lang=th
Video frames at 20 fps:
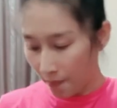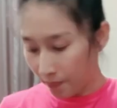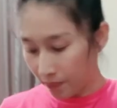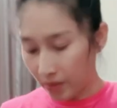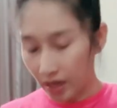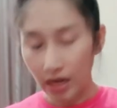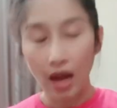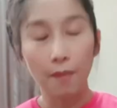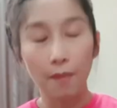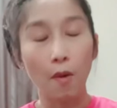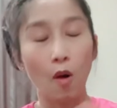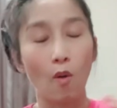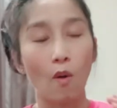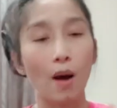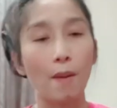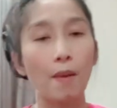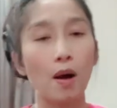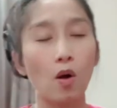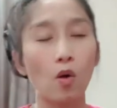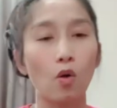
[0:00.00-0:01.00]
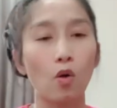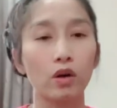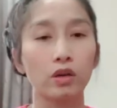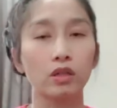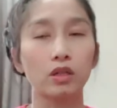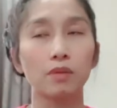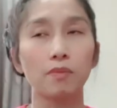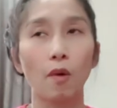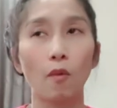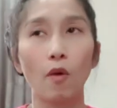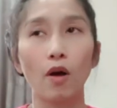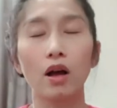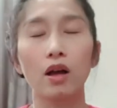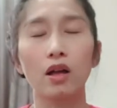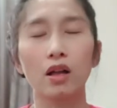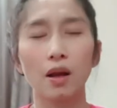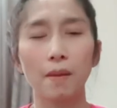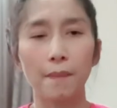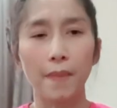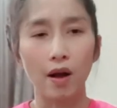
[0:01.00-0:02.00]
แต่ถ้าบอกว่าบางคนคือบอกว่าเอ้ย
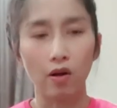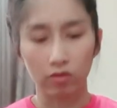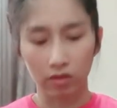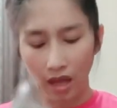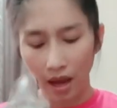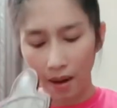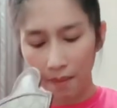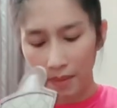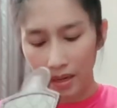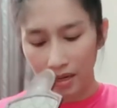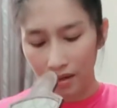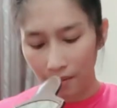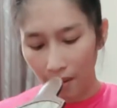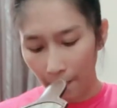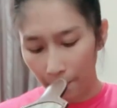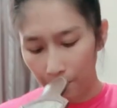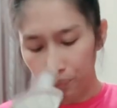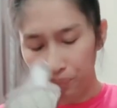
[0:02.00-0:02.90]
กระเป๋าตังค์มันแบบ